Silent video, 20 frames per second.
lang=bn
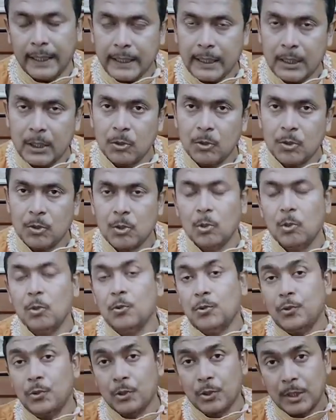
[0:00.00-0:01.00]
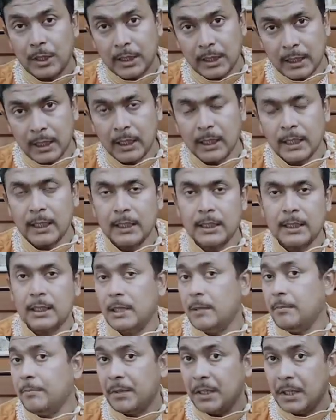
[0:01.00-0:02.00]
দেখতে হচ্ছিল উচ্চশিক্ষার
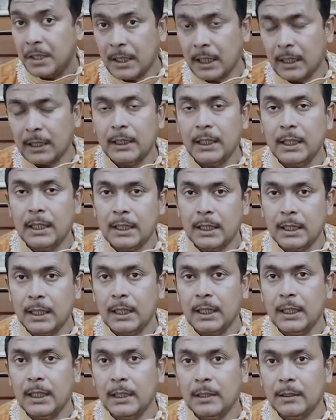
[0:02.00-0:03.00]
ক্ষেত্রে পিতার দিক থেকে